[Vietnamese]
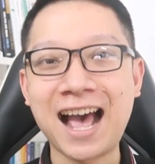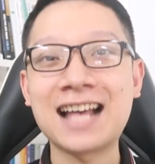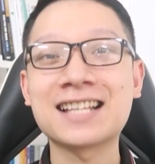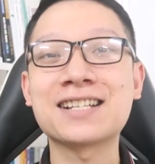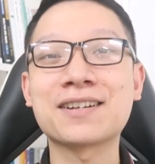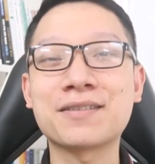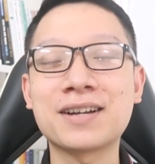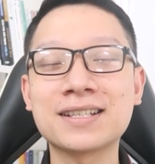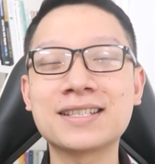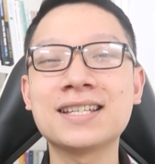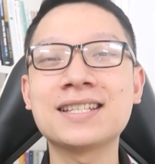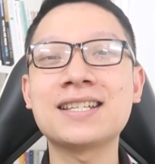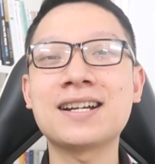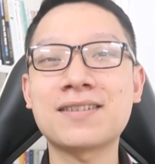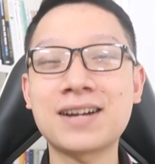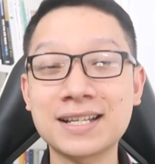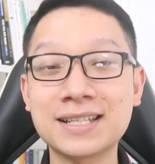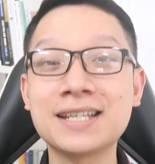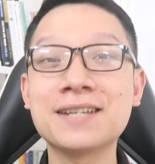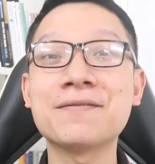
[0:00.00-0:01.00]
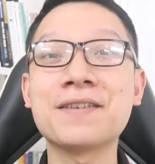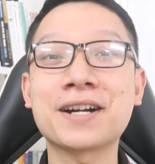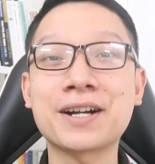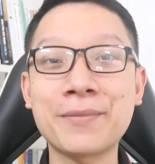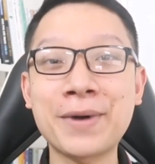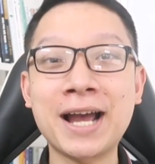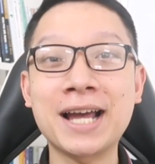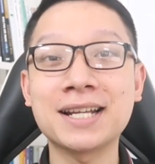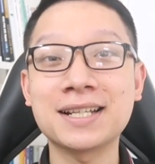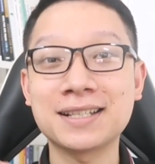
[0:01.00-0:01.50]
Hà giảm cân xin chào các chị và
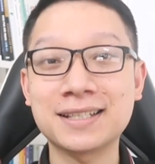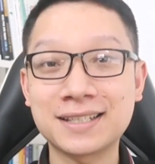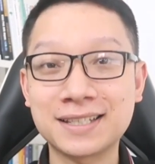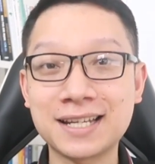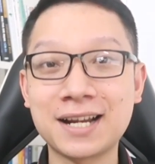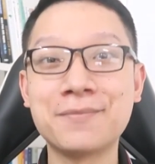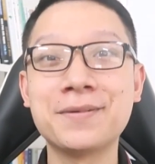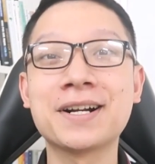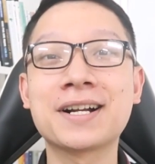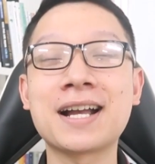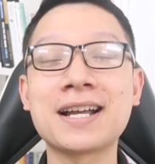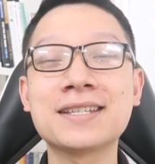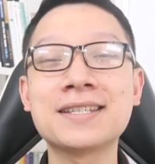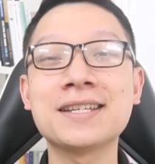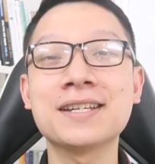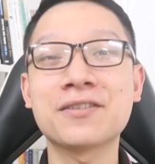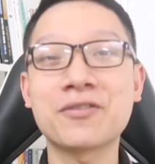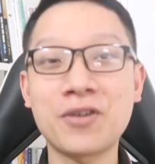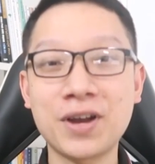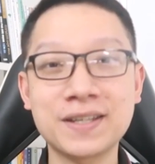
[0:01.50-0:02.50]
các bạn Chào mừng các chị